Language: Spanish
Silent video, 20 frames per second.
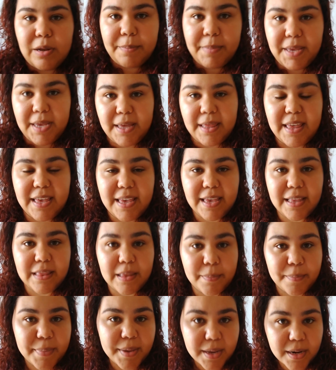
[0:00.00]
amiga de ella
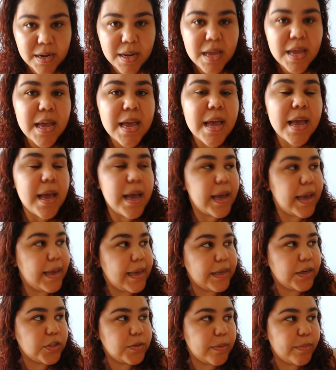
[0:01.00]
también.
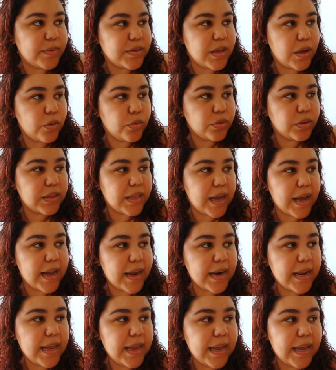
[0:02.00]
Eh, nos vamos a
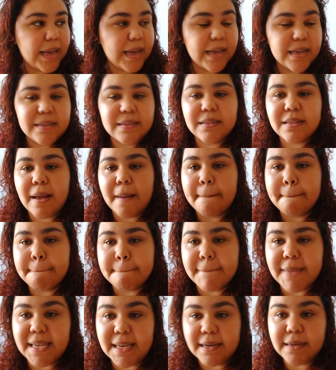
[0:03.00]
juntar en
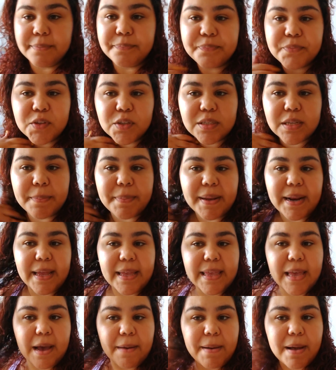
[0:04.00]
San Entonces para
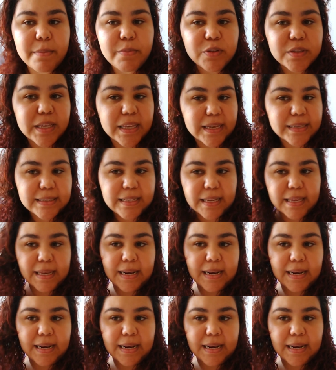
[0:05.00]
allá vamos, que ya está aquí